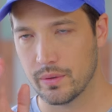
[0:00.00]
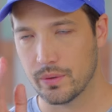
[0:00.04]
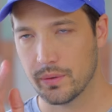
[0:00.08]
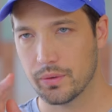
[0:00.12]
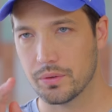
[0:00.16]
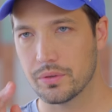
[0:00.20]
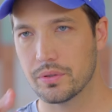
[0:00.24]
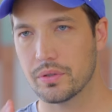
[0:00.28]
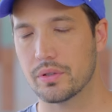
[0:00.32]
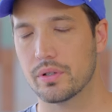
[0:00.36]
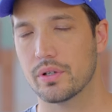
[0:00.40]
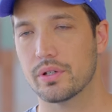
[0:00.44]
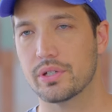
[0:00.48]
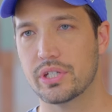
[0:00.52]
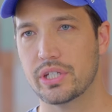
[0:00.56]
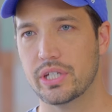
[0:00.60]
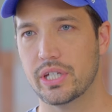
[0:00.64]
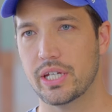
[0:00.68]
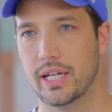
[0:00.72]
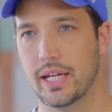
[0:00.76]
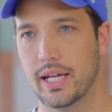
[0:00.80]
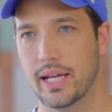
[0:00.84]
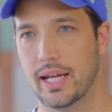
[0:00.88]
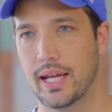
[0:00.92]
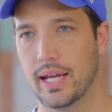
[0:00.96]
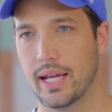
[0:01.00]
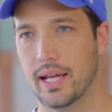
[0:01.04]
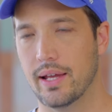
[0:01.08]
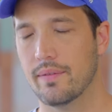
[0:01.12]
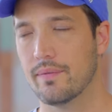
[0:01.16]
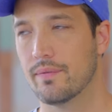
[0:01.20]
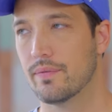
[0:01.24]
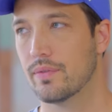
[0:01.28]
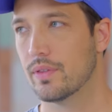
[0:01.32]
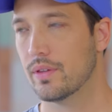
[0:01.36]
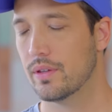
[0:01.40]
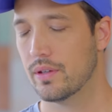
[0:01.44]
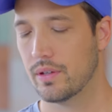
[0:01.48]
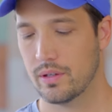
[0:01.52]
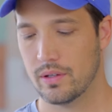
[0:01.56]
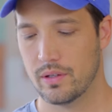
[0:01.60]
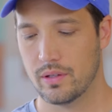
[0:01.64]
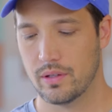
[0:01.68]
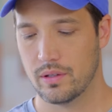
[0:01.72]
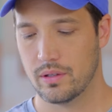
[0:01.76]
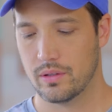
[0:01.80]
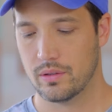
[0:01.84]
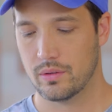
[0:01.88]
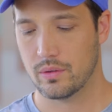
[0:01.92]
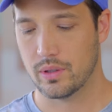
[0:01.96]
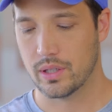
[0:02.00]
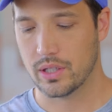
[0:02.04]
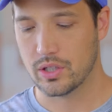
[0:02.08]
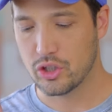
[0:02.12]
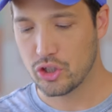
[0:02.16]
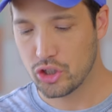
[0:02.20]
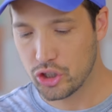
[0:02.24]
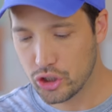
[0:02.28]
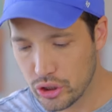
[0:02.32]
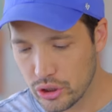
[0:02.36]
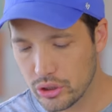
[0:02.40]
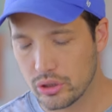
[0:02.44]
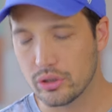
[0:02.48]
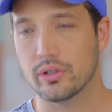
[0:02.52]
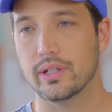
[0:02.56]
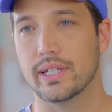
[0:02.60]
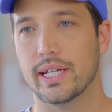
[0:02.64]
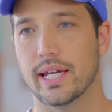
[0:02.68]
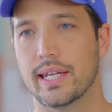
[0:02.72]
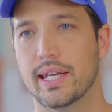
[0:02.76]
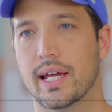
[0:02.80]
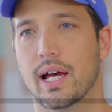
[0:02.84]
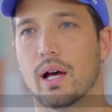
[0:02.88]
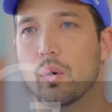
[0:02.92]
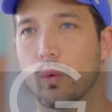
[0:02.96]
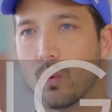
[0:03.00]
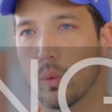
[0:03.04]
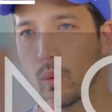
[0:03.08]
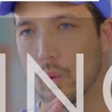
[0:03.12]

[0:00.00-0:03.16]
恐ろしい、これ注意やな、